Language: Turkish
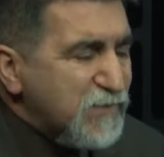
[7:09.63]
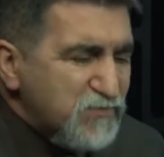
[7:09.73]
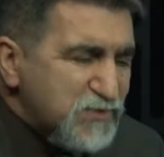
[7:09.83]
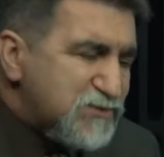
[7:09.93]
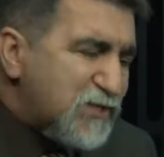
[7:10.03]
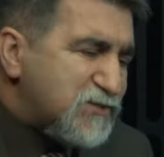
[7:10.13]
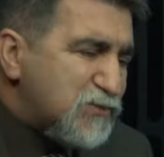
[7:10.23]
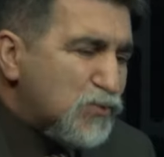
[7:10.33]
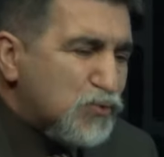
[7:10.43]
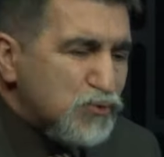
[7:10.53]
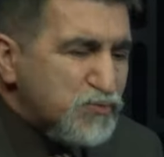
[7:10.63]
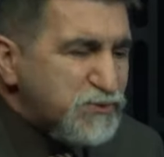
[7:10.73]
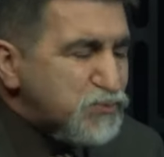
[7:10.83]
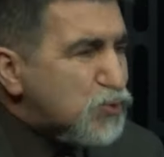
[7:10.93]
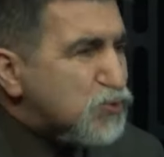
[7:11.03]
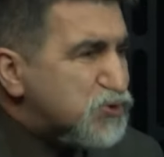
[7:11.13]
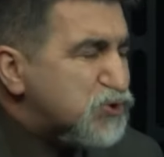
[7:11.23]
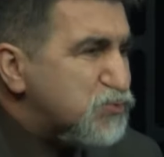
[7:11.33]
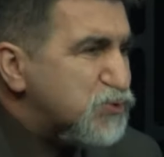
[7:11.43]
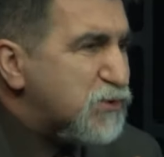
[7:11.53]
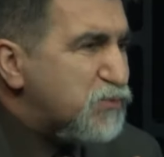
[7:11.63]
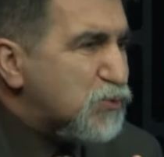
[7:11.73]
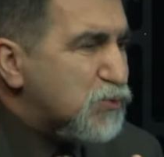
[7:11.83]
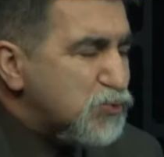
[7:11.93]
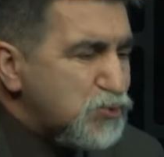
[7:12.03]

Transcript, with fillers: Biz zaten o konu bizim çok dışımızda bir konu.